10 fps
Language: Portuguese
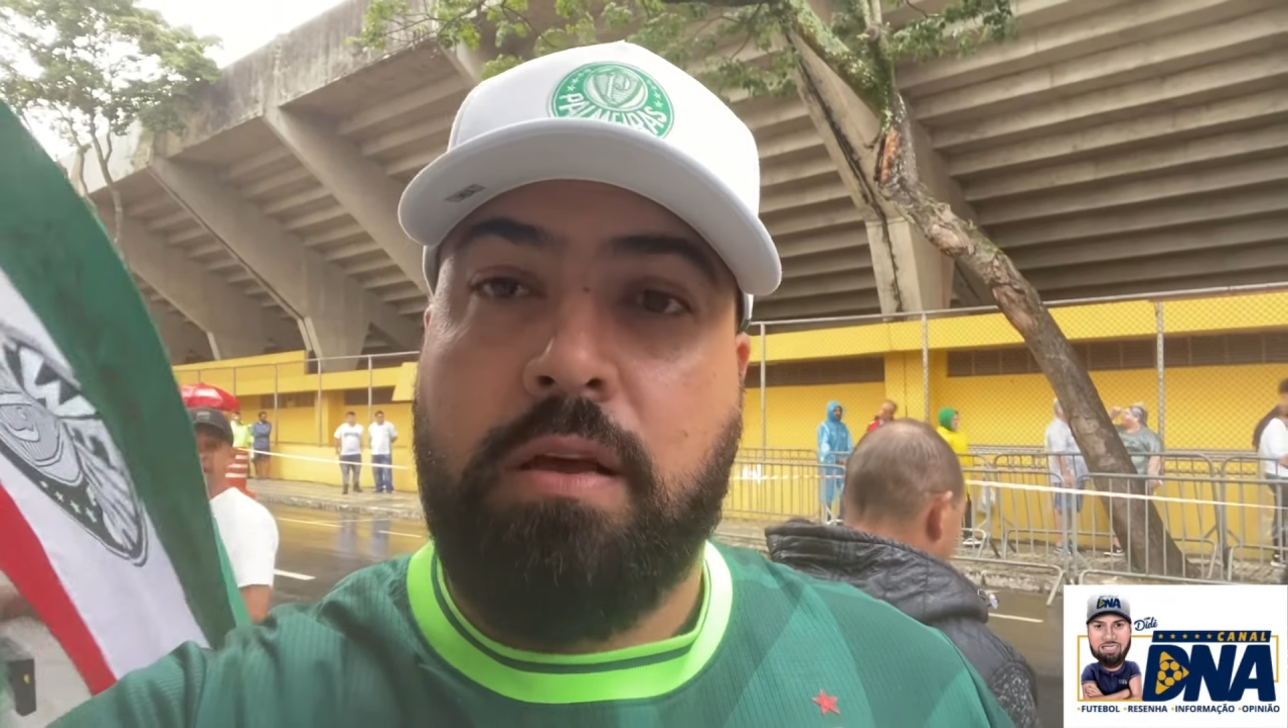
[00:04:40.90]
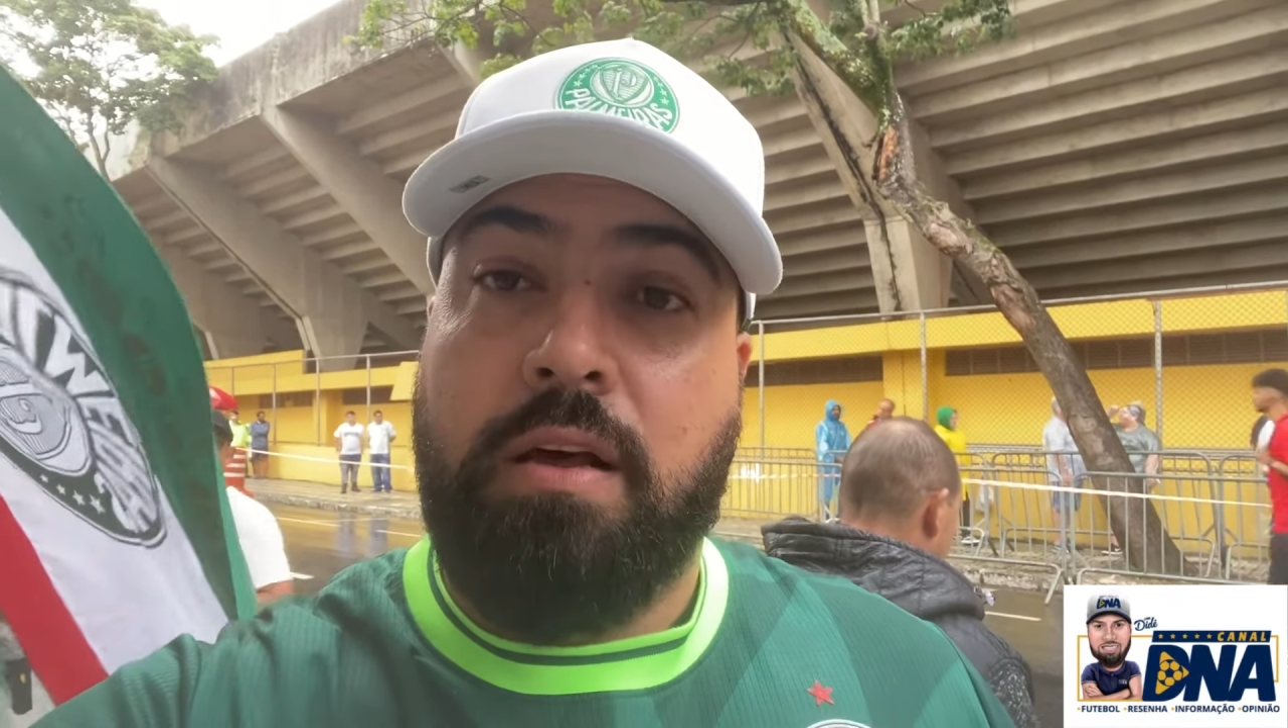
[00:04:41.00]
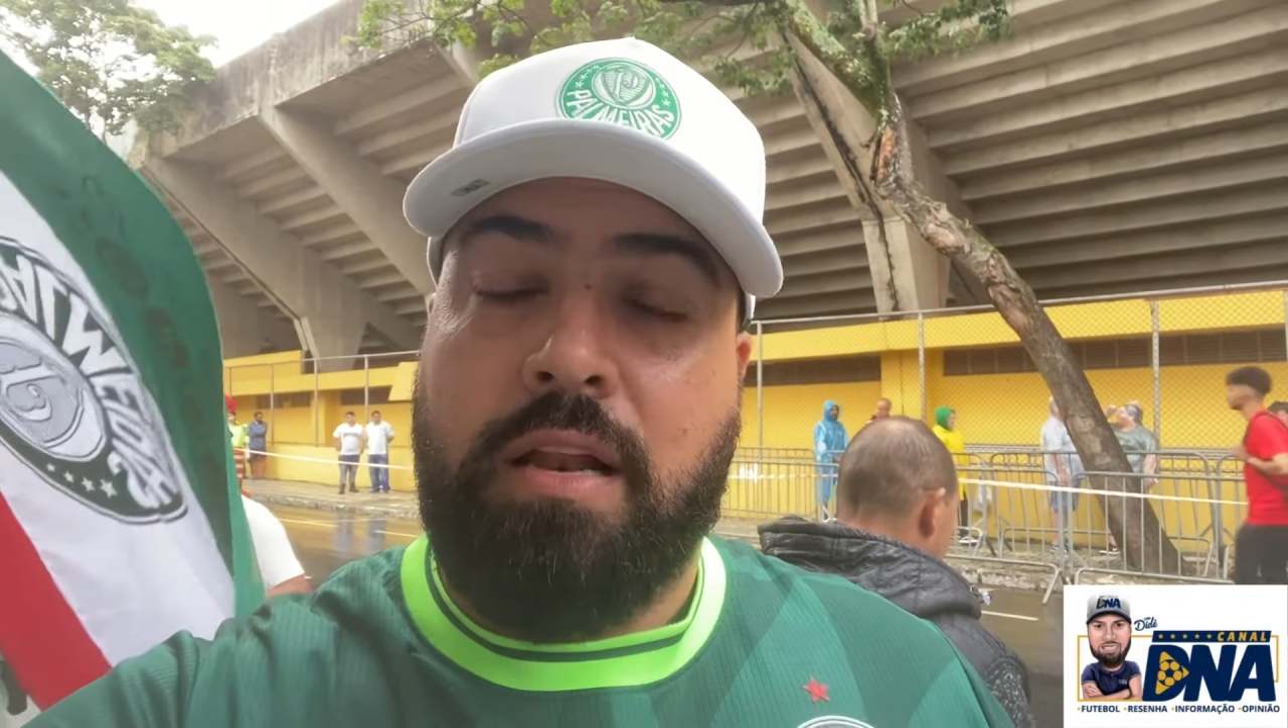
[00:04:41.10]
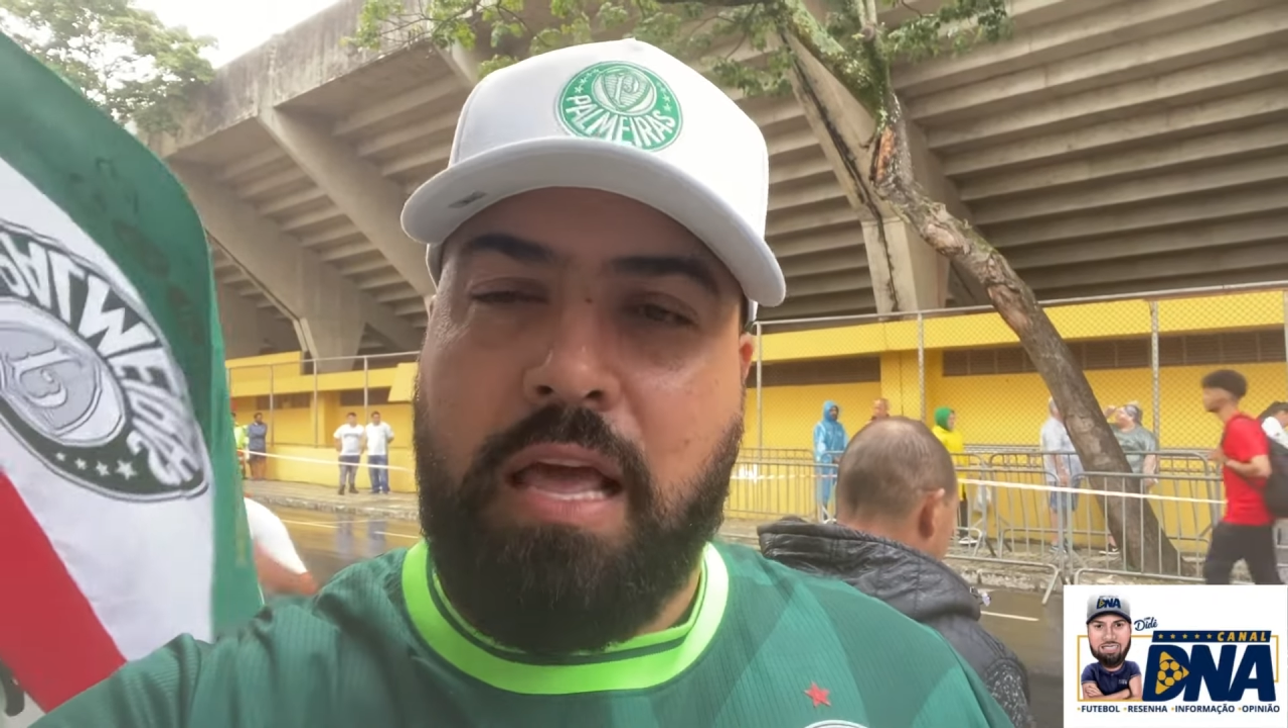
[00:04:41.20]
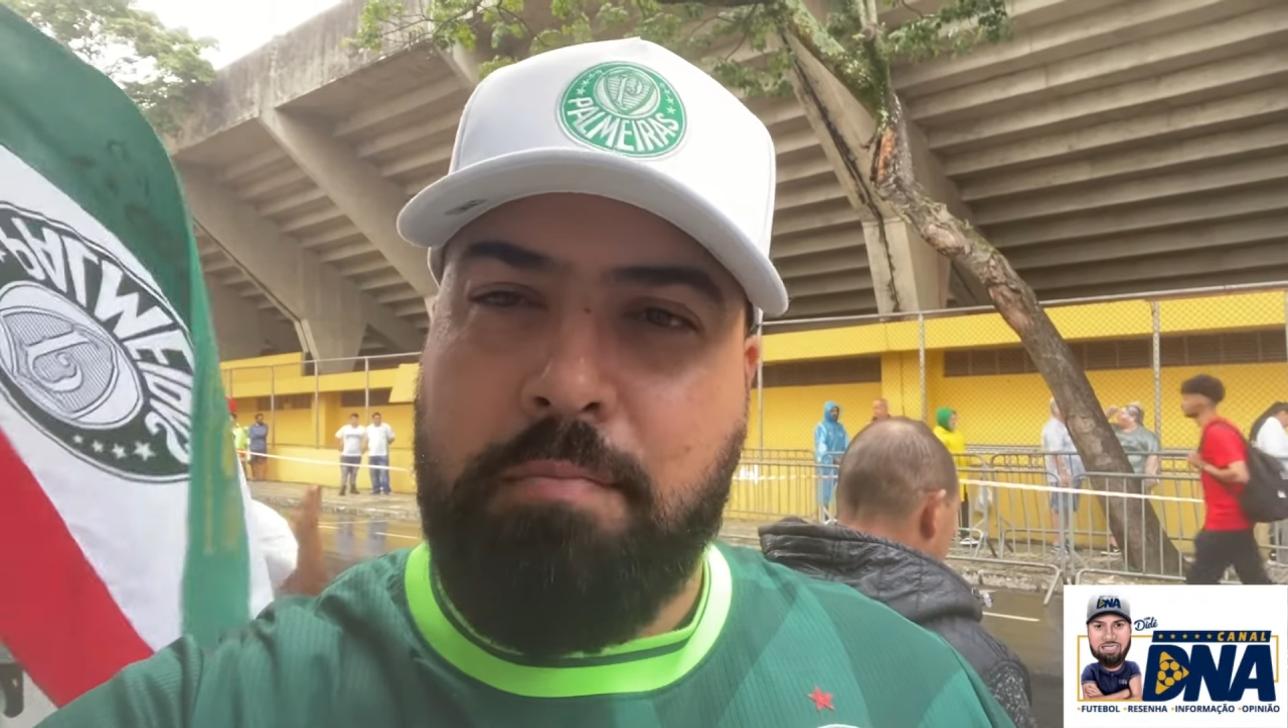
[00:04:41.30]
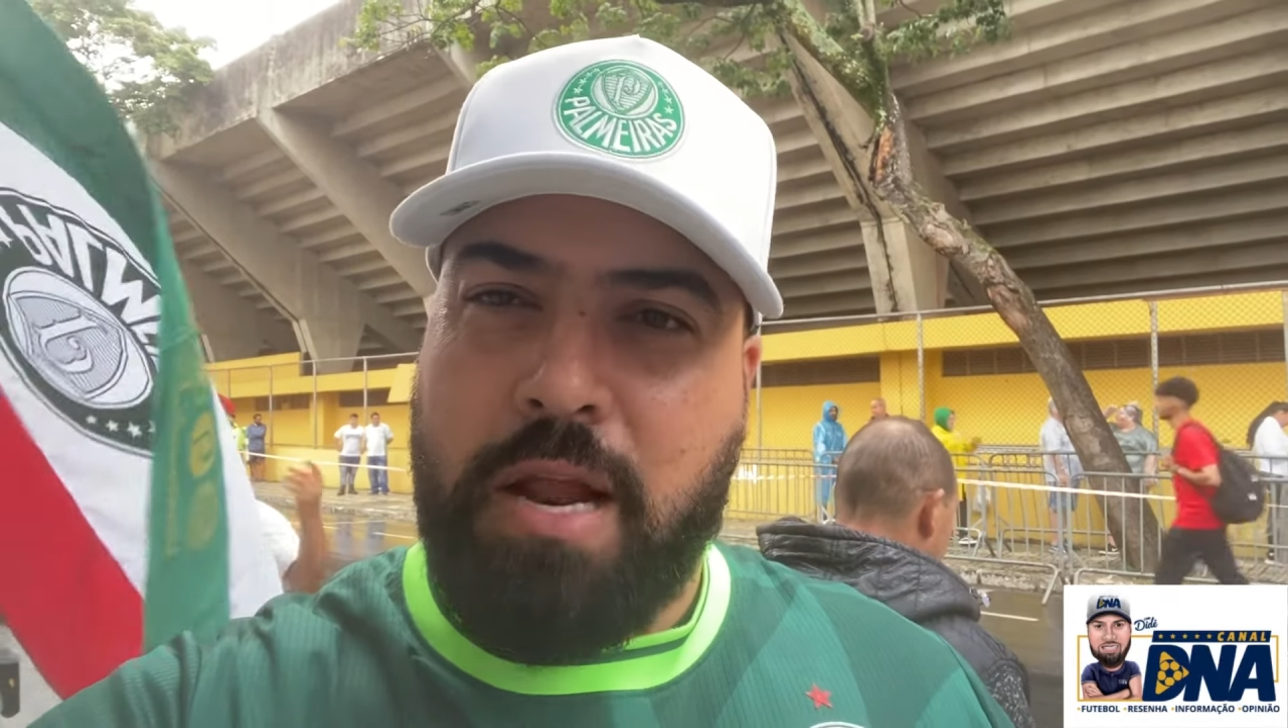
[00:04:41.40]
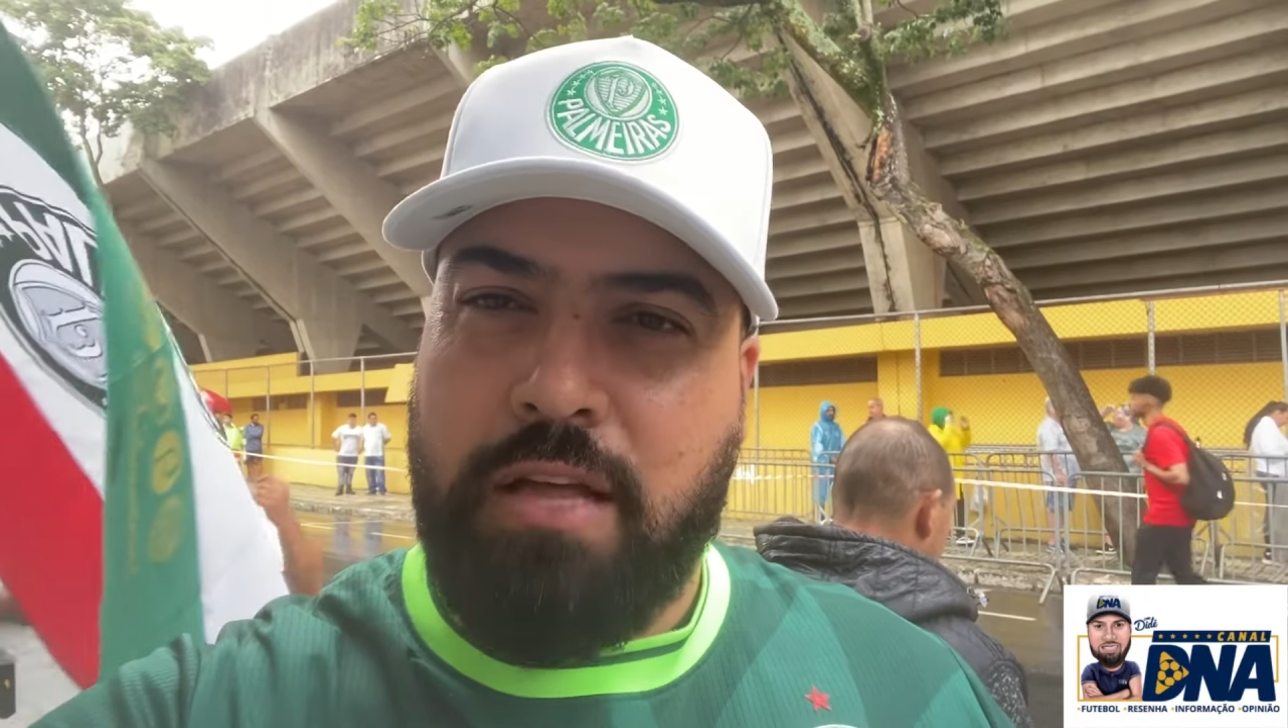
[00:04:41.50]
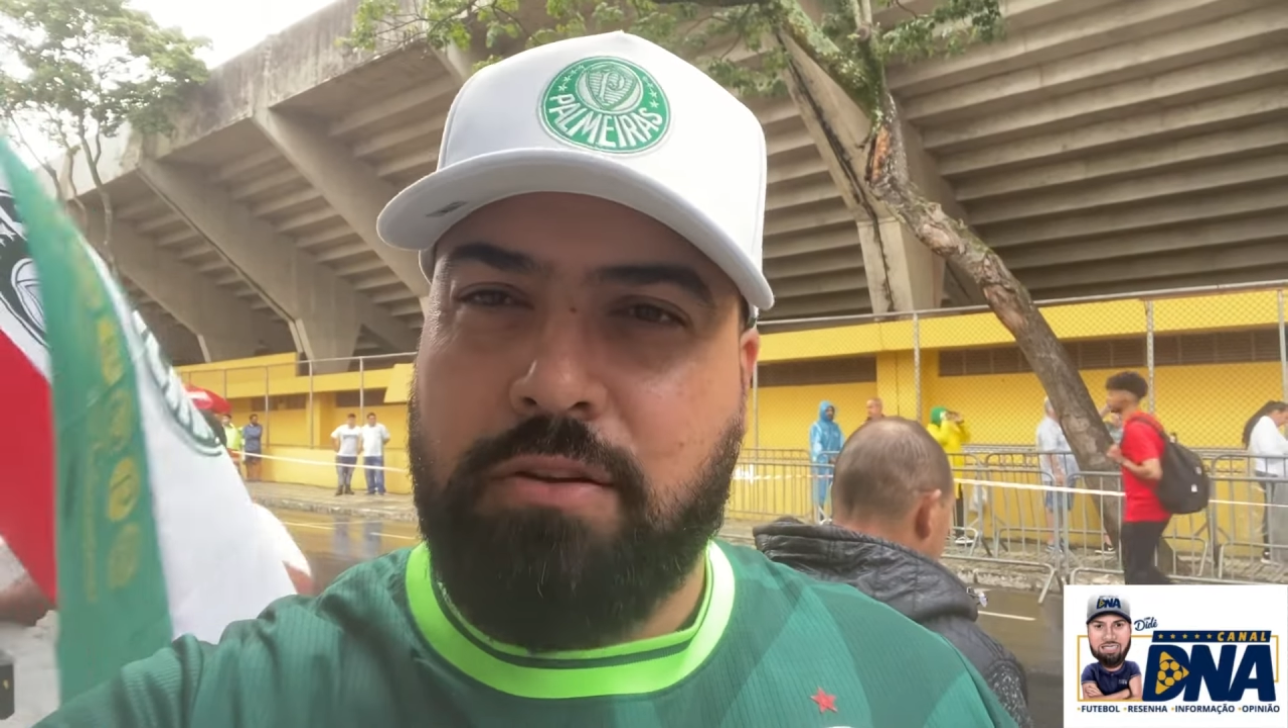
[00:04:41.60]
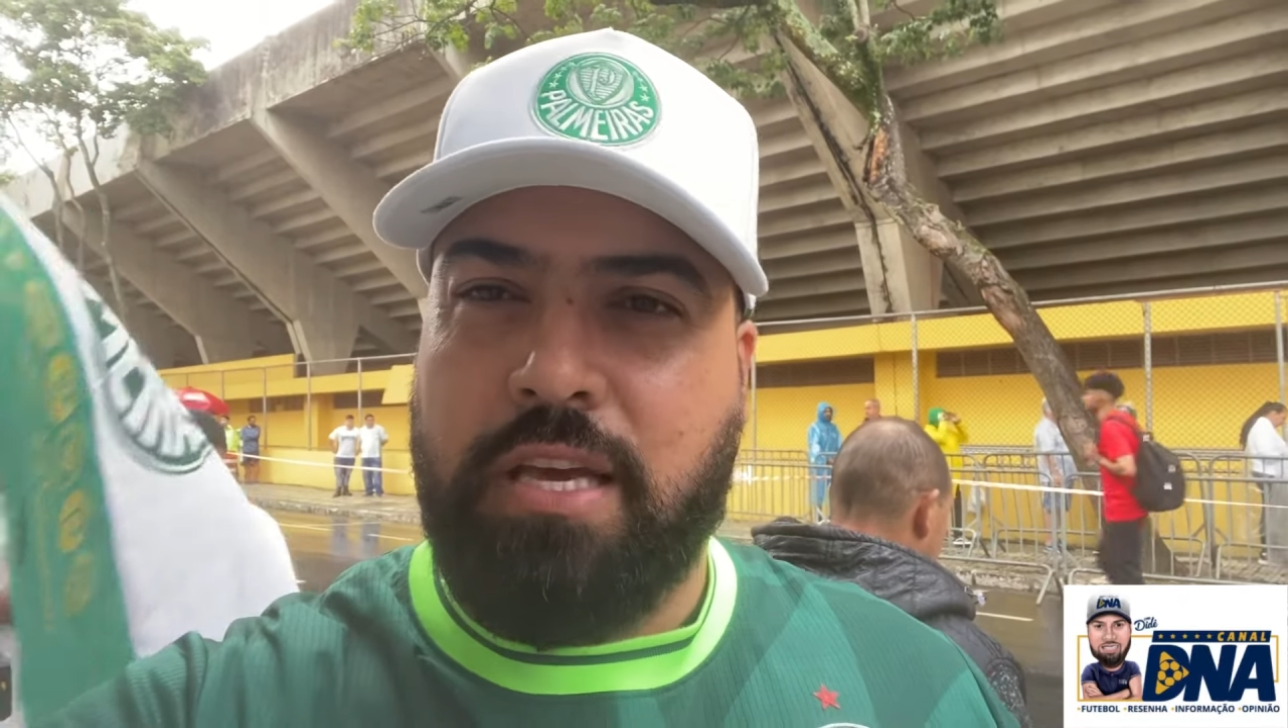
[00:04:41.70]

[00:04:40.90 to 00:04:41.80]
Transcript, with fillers: Lembrando